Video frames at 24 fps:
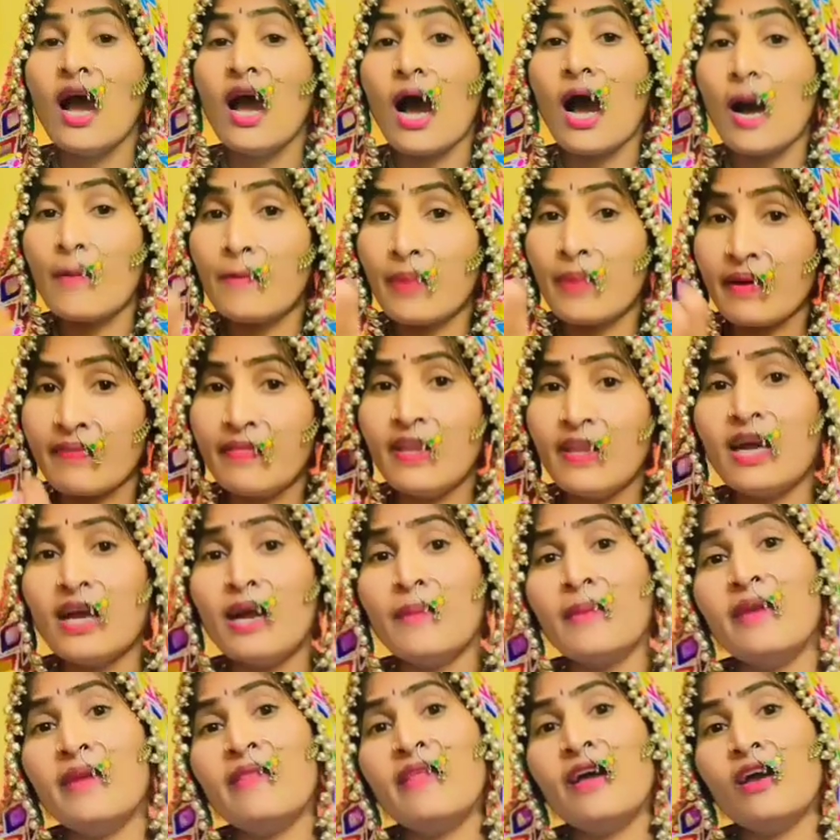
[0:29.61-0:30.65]
ఆ పత్రిక
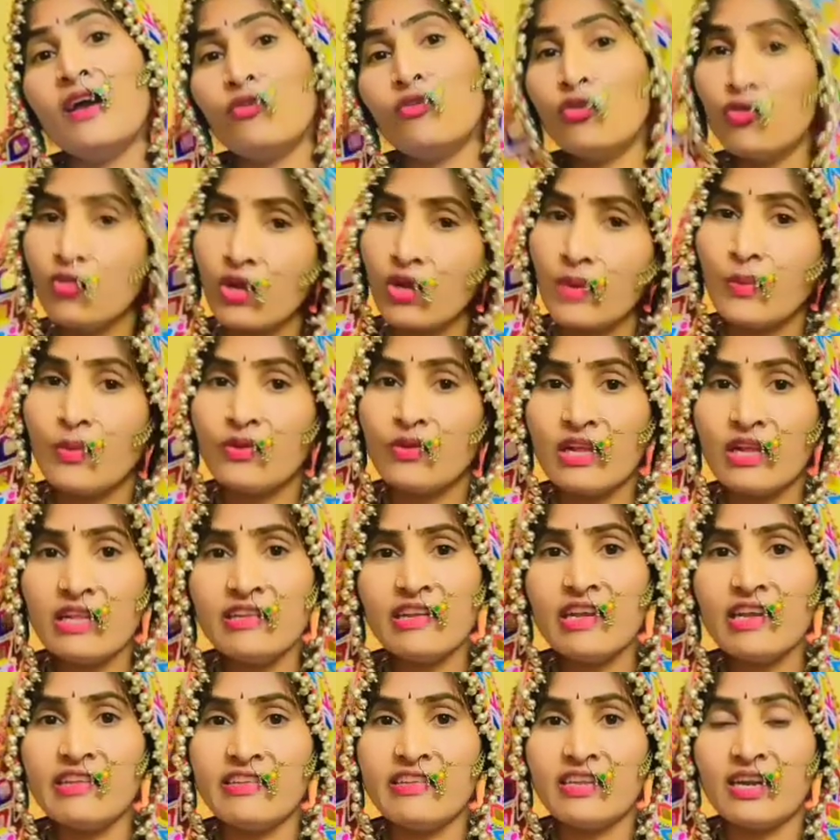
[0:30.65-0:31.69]
మీద క్షుద్ర పూజలు
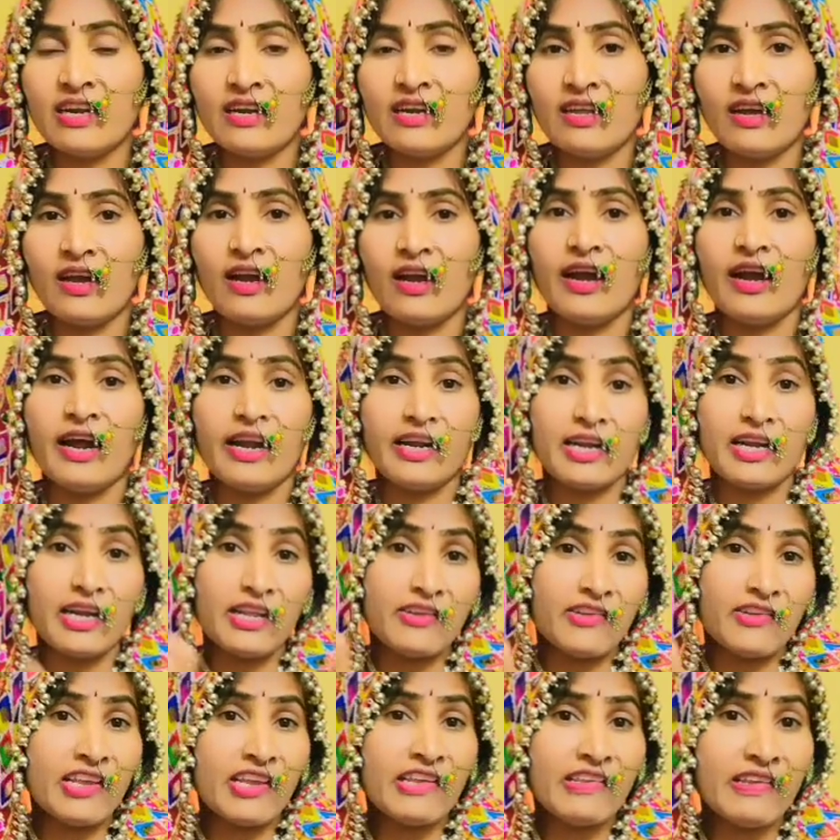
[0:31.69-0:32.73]
చేసిరంట అట్లా
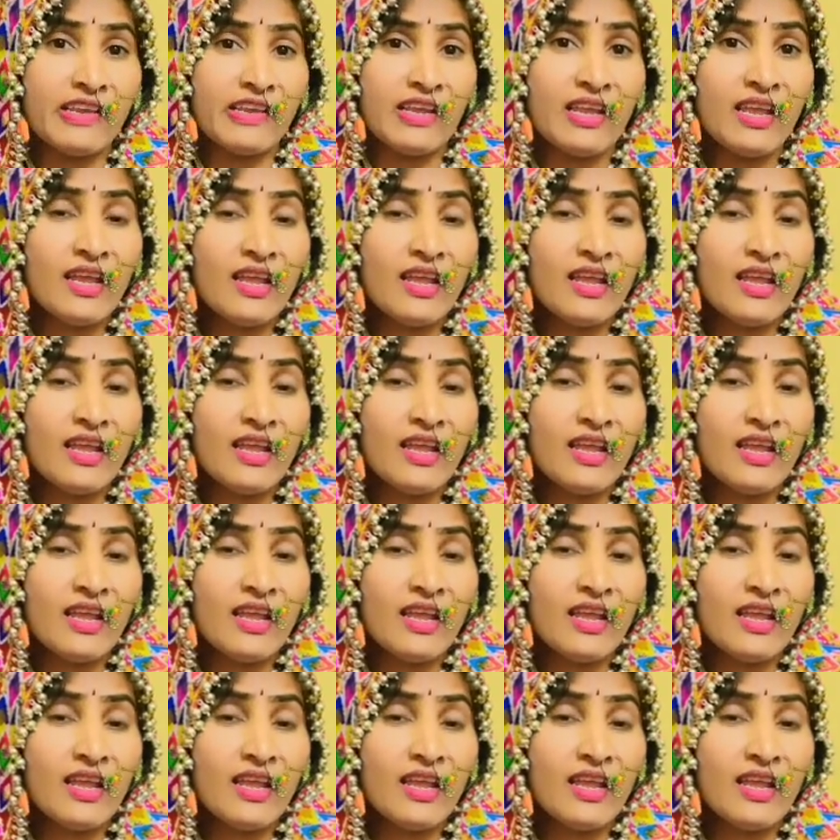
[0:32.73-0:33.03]
చేసి